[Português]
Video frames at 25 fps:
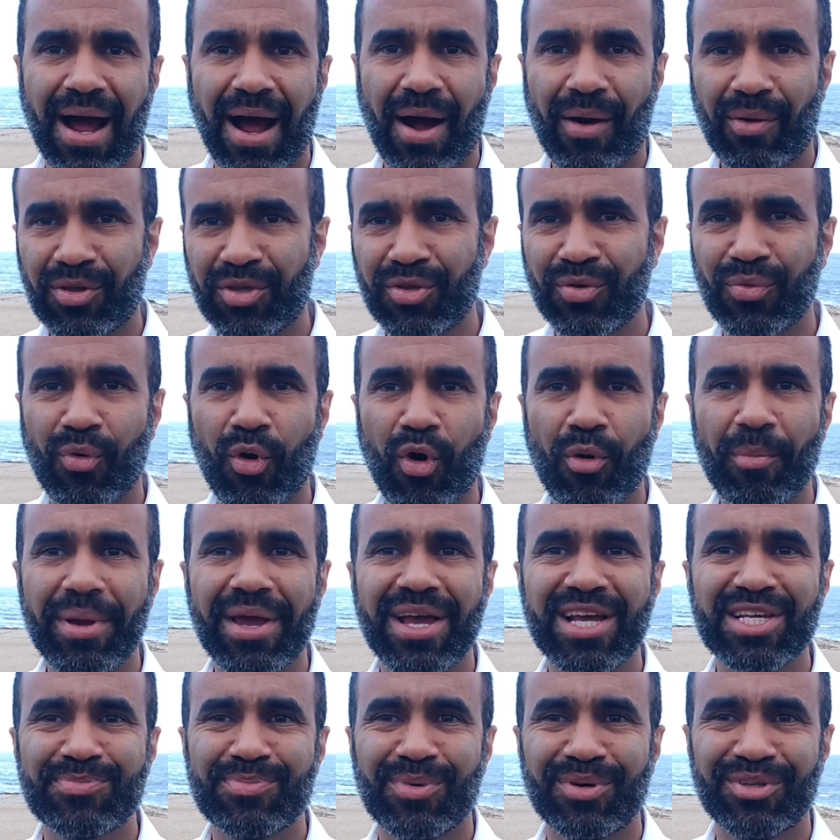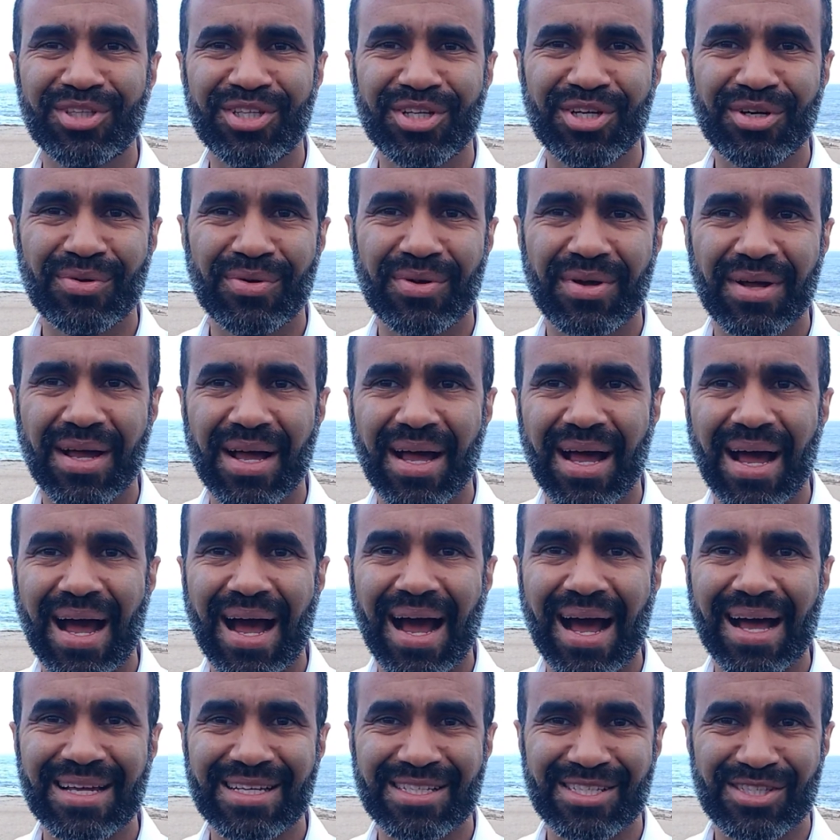Ao que o homem respondeu:
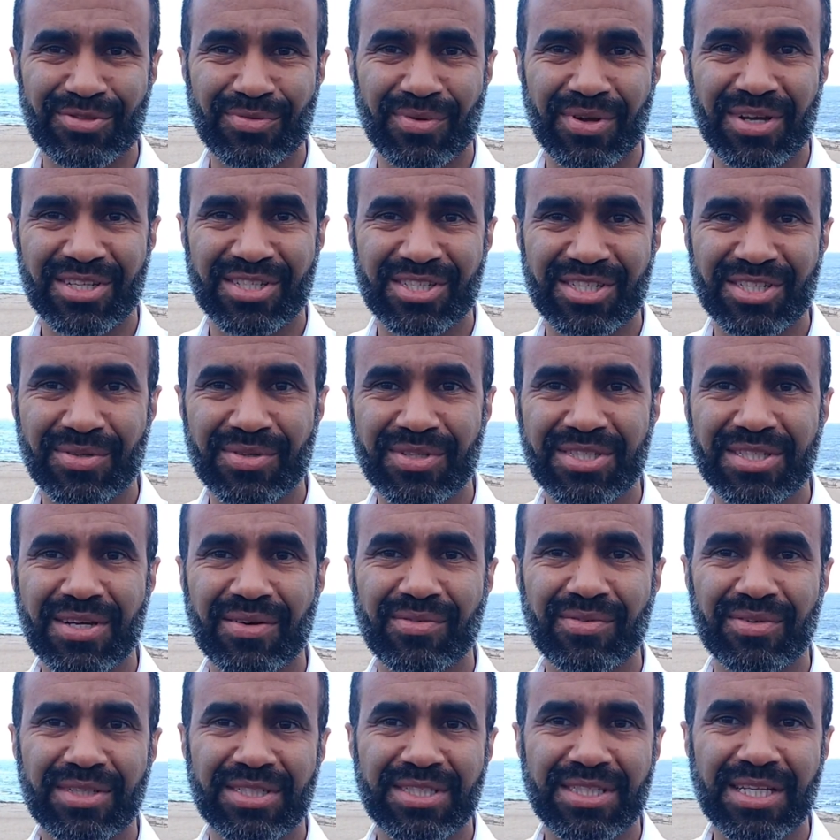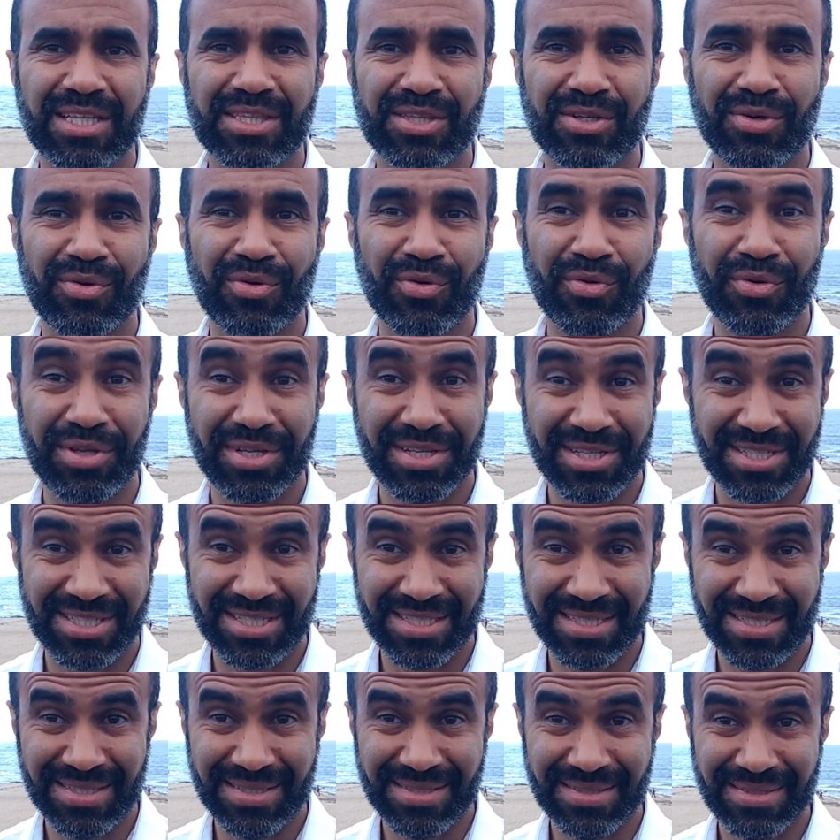A situação está, está tão ruim
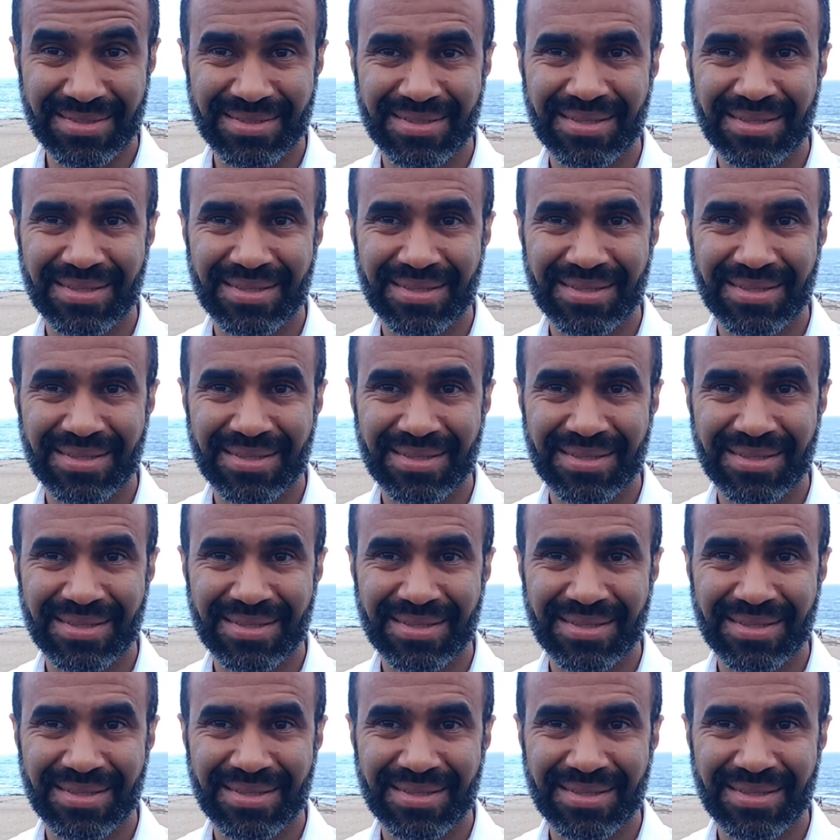assim?